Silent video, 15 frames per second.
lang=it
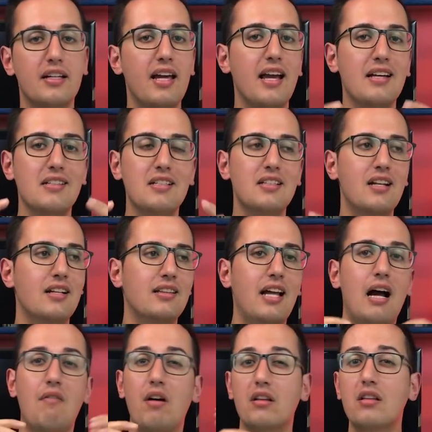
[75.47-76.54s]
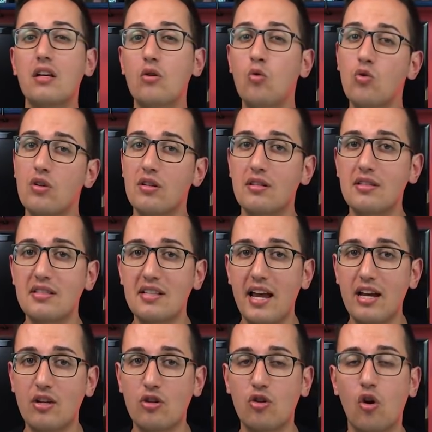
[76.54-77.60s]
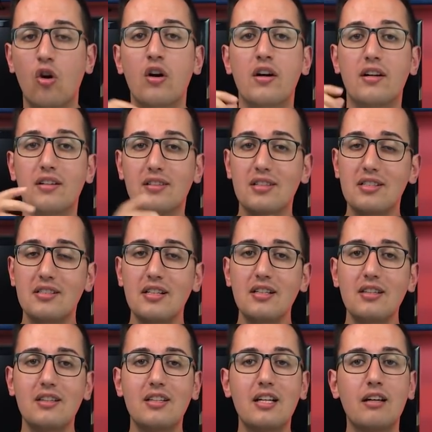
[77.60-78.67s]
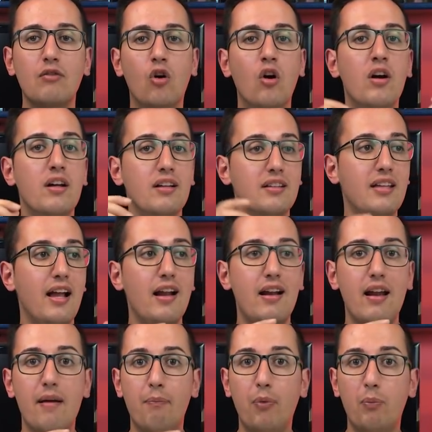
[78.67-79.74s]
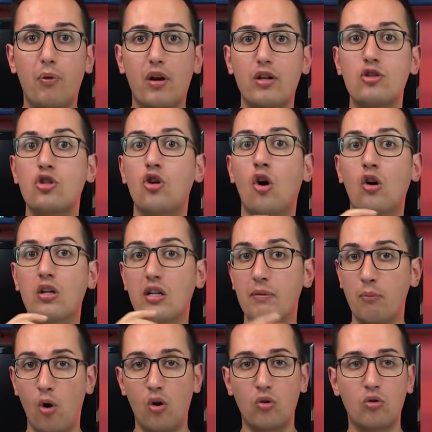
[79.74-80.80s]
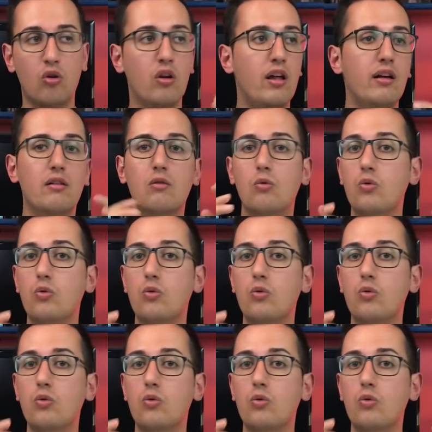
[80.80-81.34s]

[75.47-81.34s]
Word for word: che si trattava di un segno distintivo delle popolazioni mongole.